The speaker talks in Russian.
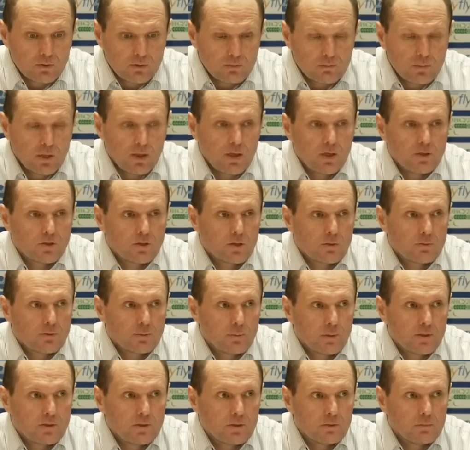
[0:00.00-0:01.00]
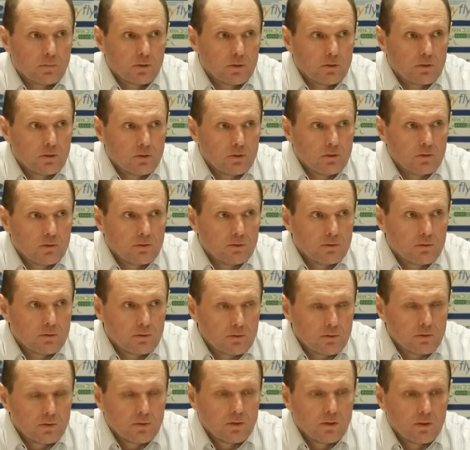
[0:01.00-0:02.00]
Болельщикам спасибо.
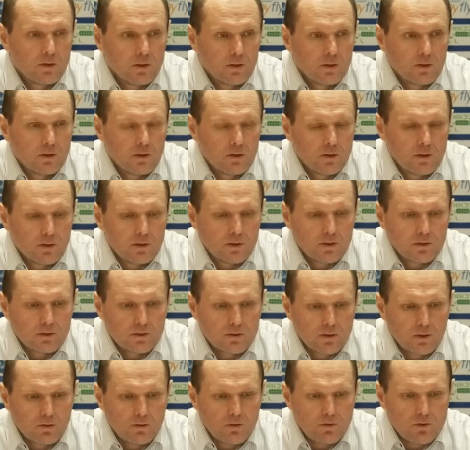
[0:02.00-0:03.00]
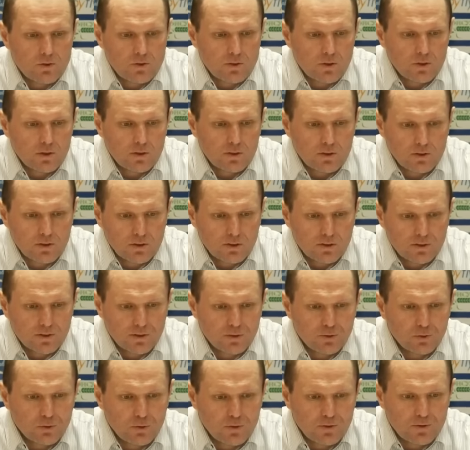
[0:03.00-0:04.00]
Закончили
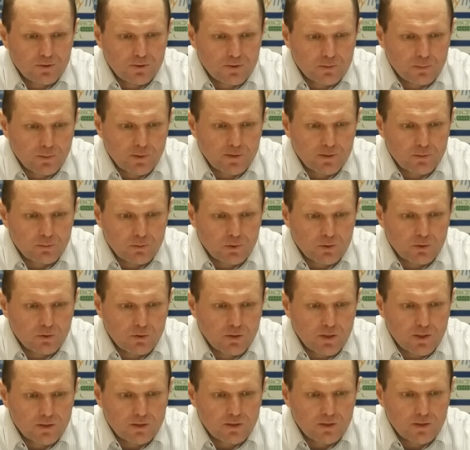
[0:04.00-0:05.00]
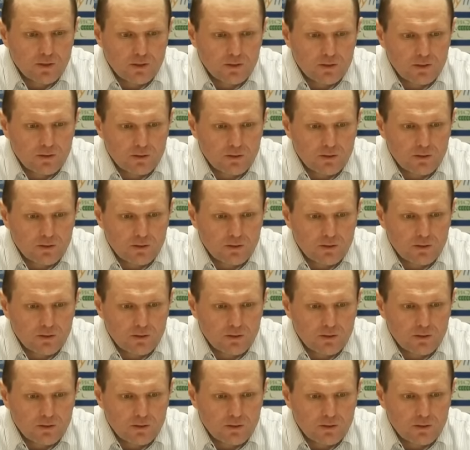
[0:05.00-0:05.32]
сезон. Спасибо, что ходили.